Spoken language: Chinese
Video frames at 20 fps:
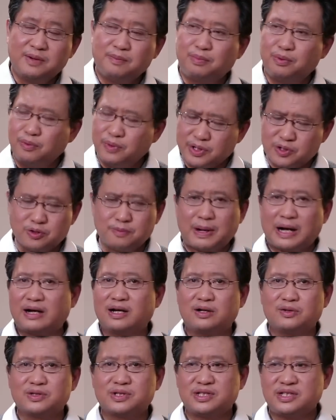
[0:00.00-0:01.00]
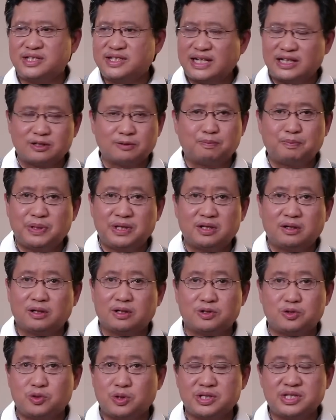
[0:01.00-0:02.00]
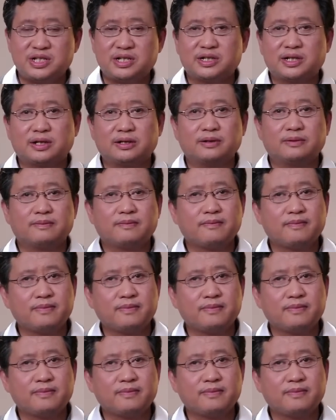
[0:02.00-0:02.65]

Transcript: 不会说把俄罗斯一下就逼到了绝境上的。